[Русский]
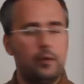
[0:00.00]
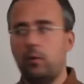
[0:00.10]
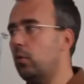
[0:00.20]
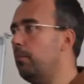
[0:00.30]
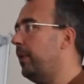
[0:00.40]
и
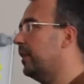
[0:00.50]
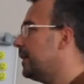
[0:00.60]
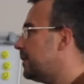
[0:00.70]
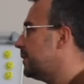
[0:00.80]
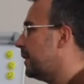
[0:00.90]
кругом
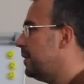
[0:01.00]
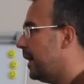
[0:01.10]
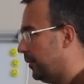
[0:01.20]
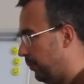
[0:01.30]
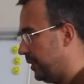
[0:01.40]
предательские
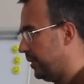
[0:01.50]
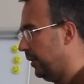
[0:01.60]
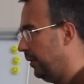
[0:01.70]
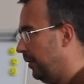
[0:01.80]
надписи.